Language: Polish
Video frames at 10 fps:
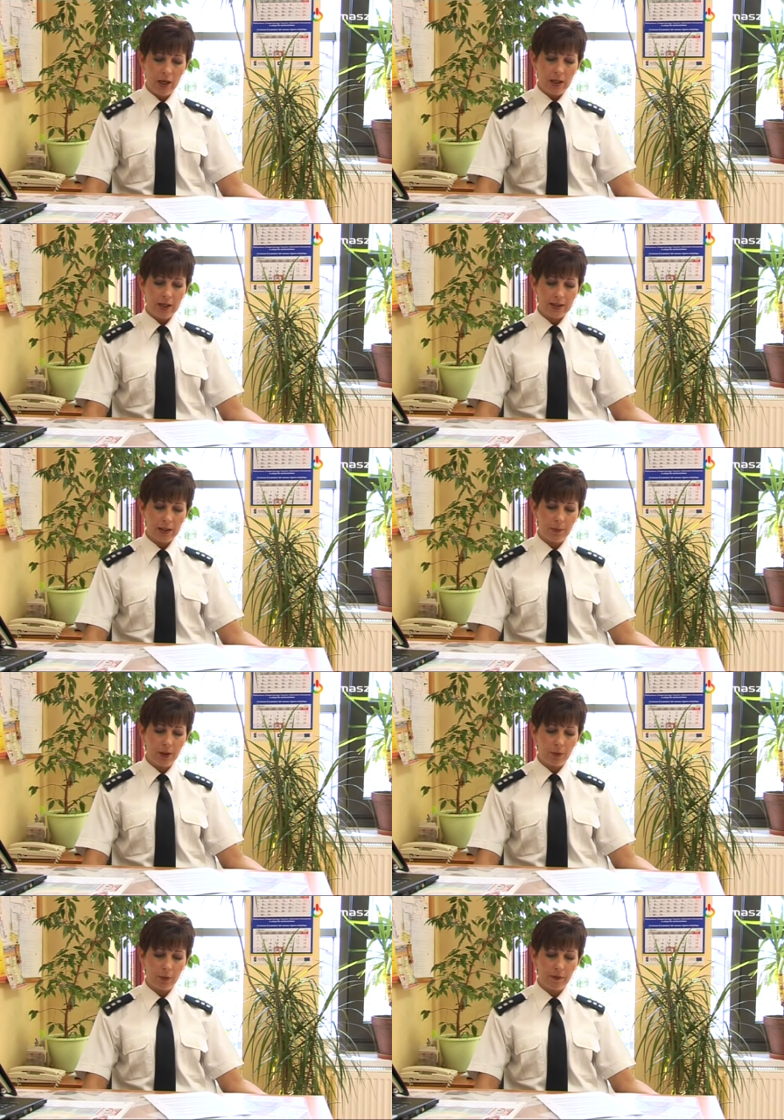
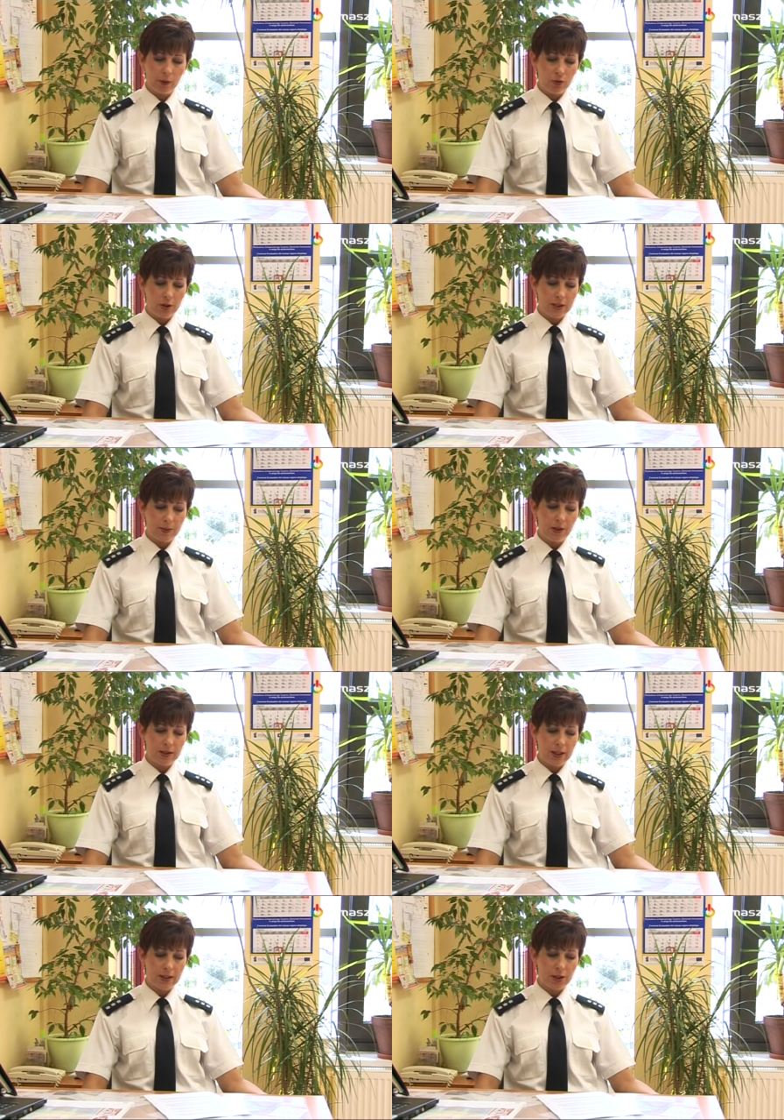Następnie próbował uciec z
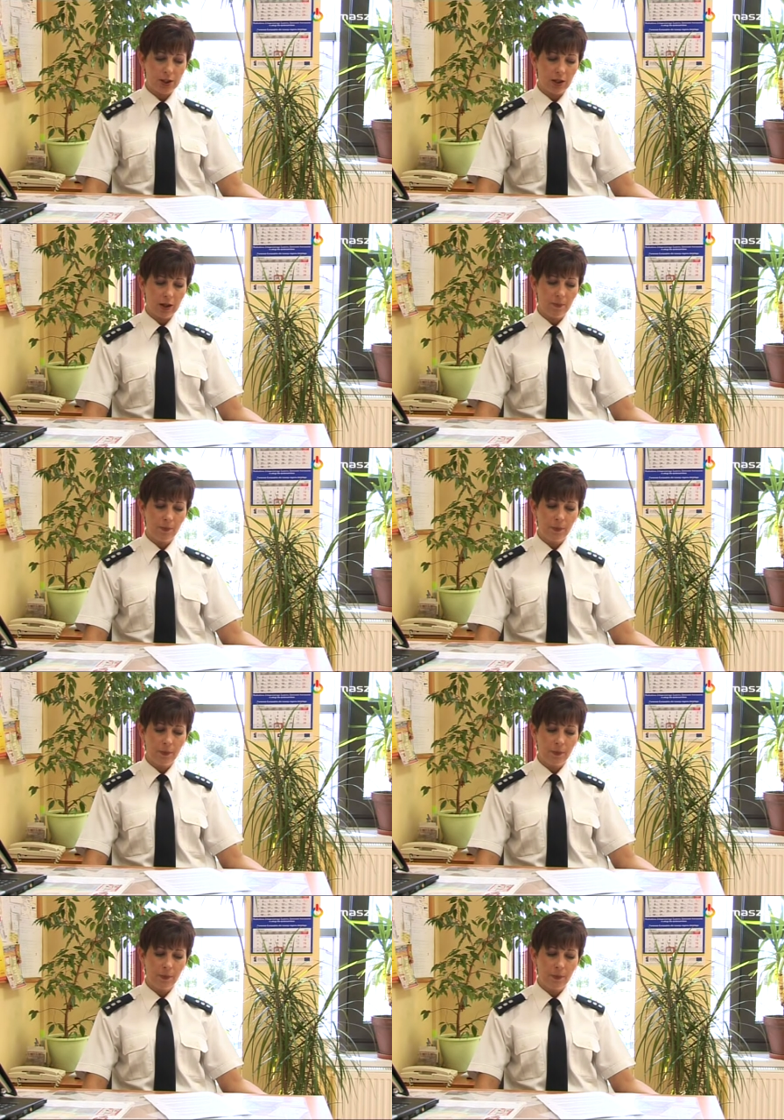miejsca zdarzenia.